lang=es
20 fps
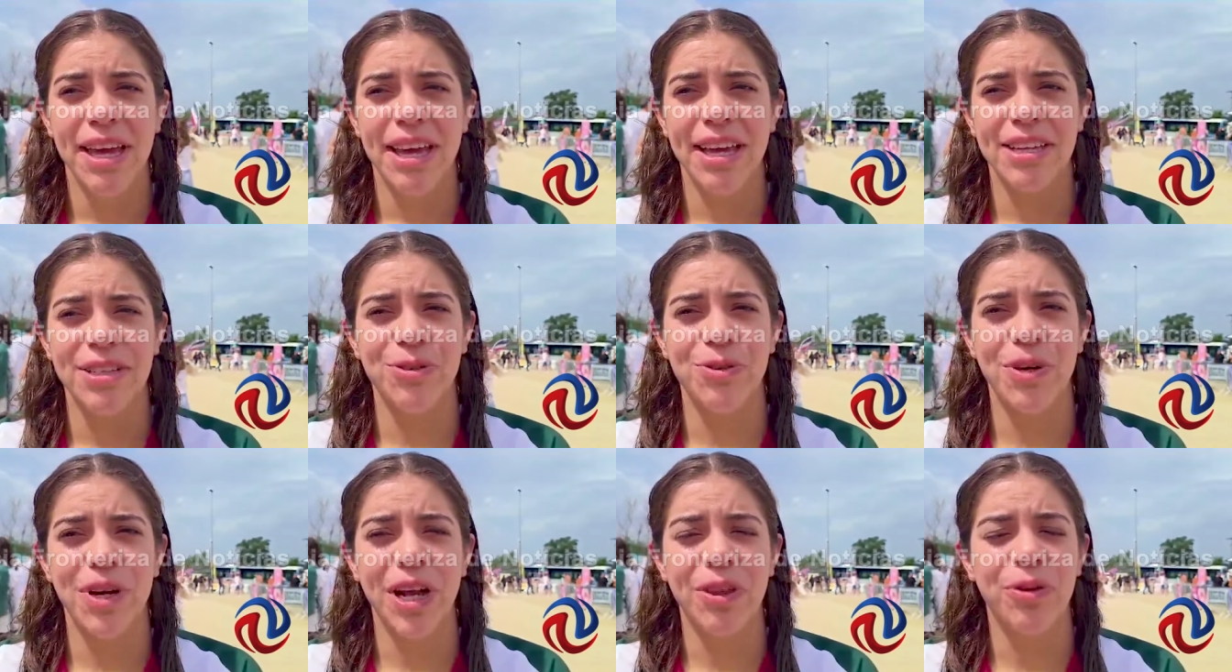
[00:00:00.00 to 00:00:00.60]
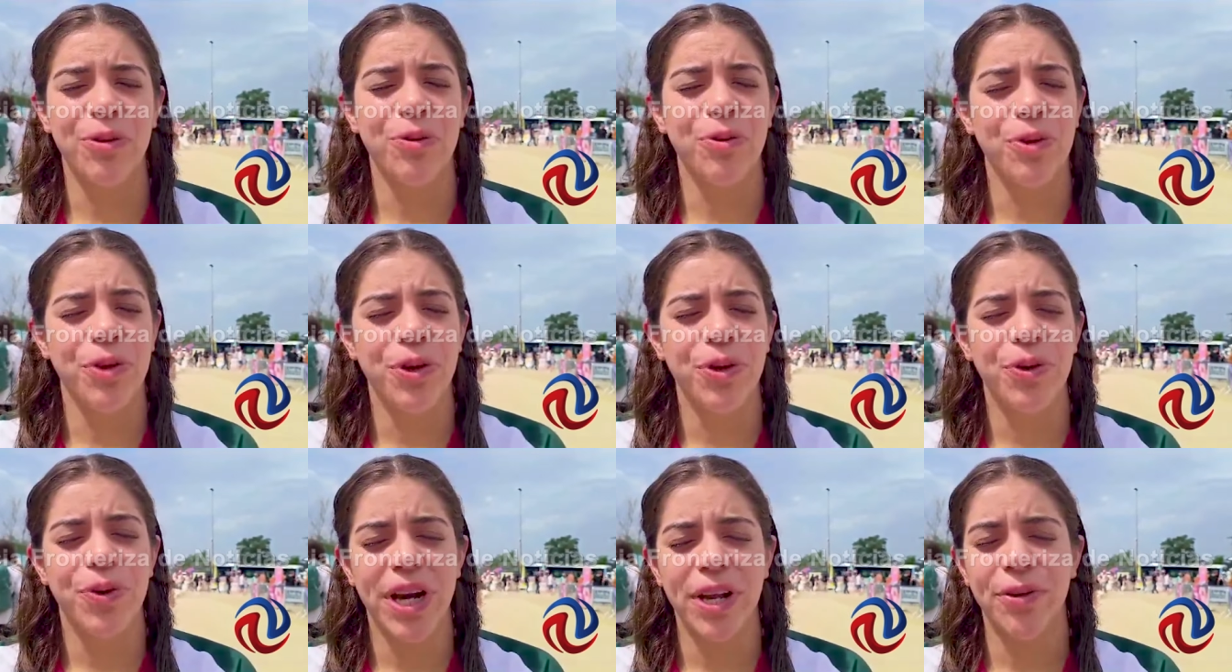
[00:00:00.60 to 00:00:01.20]
es un gran
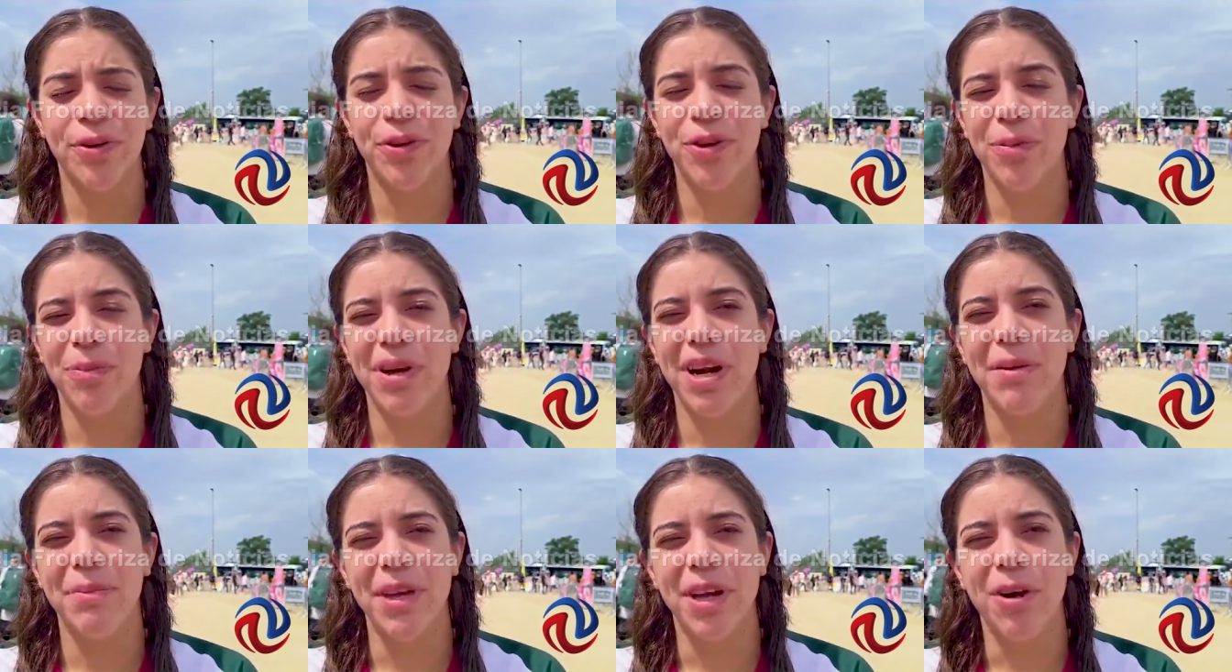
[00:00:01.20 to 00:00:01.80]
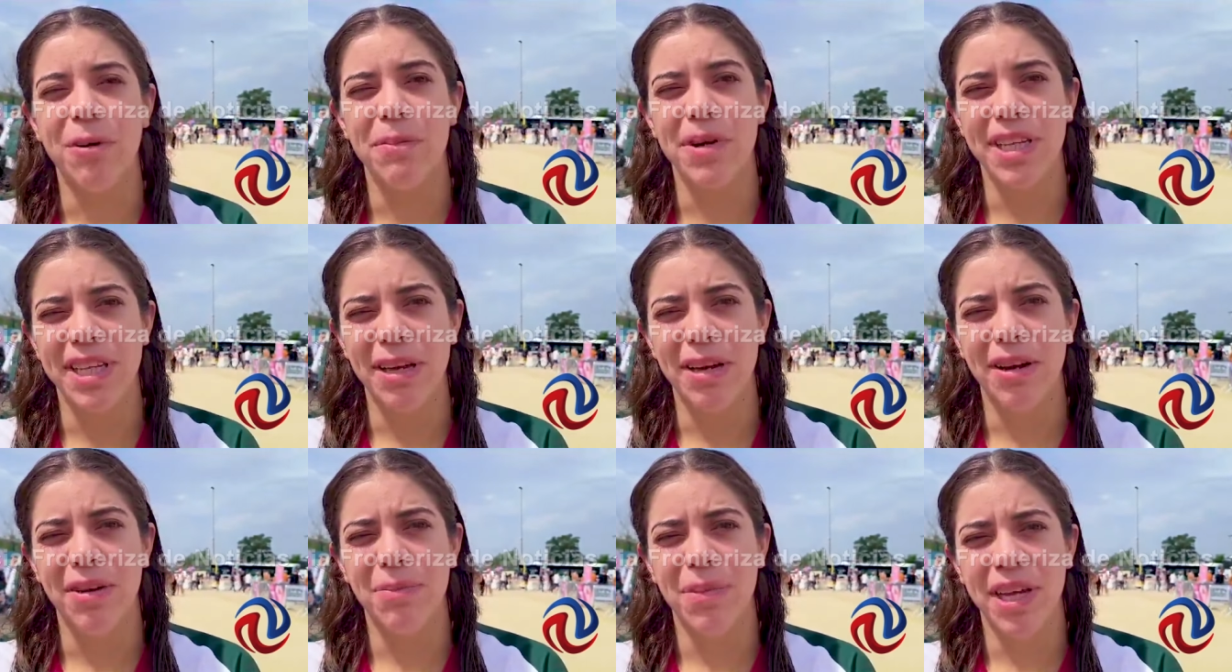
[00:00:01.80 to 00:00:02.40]
orgullo y un gran honor para mí
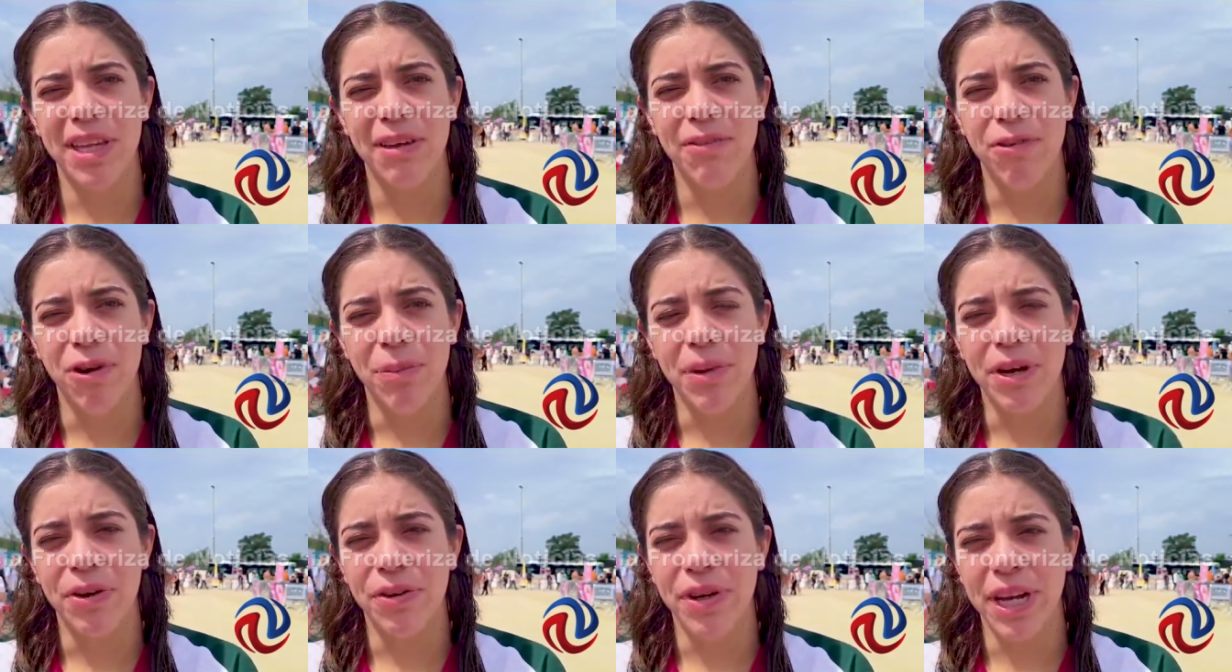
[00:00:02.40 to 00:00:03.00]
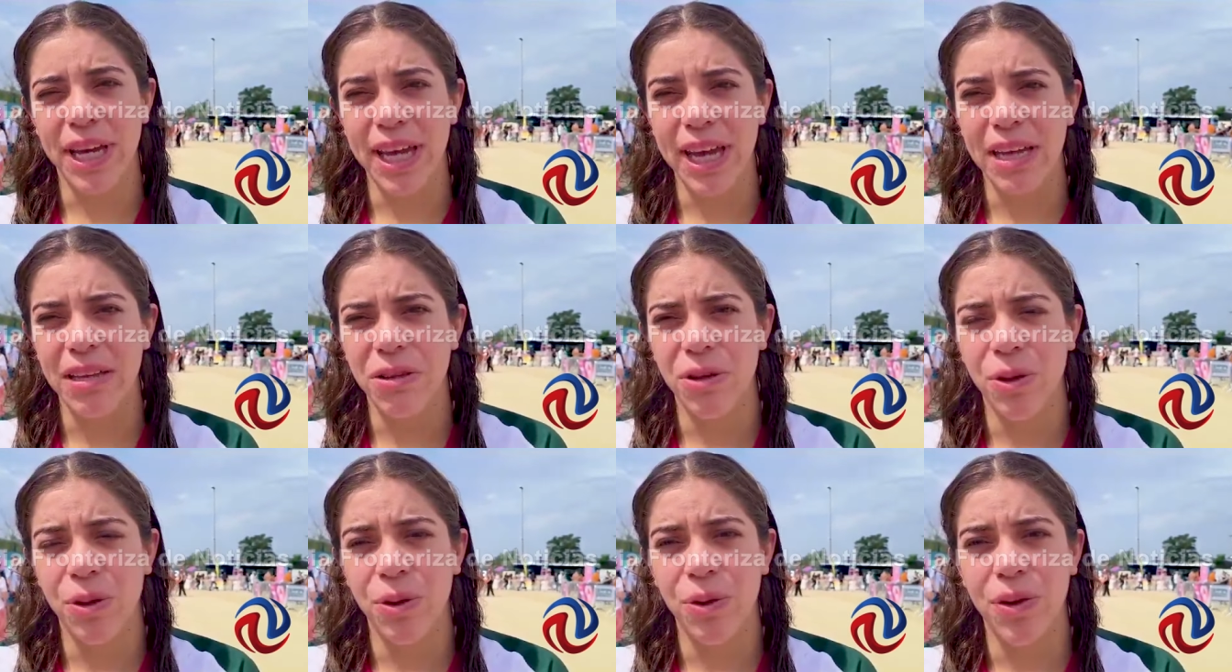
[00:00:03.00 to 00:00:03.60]
compartir plataforma con ella,
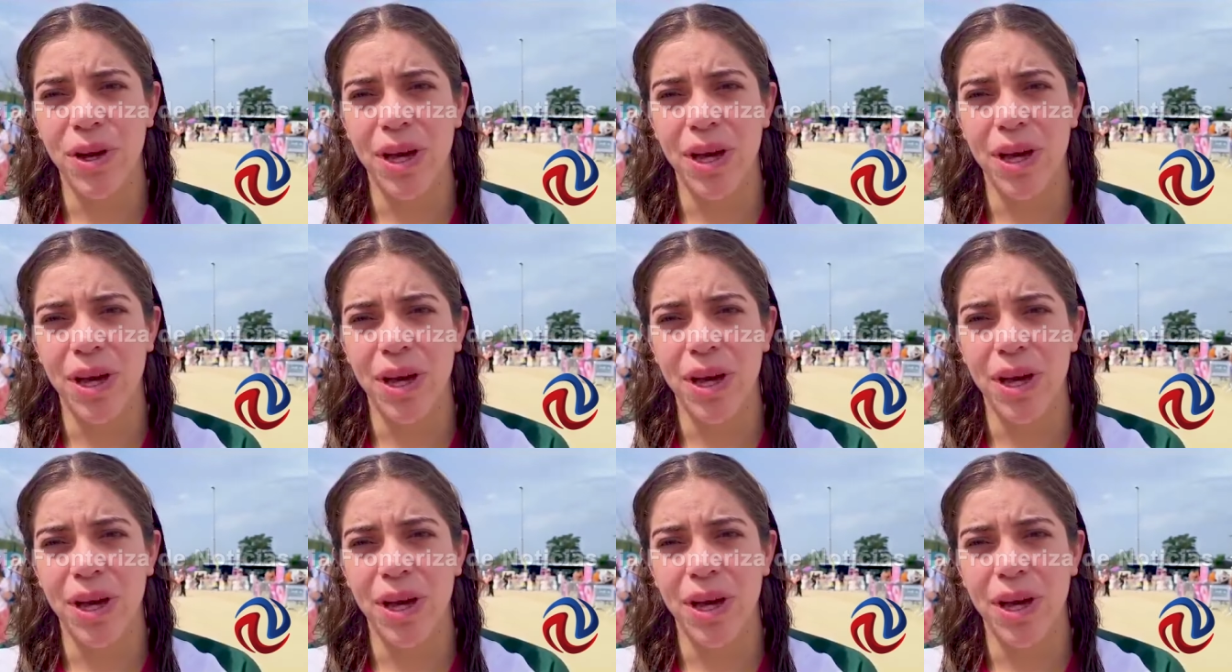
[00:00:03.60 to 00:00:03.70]
todo lo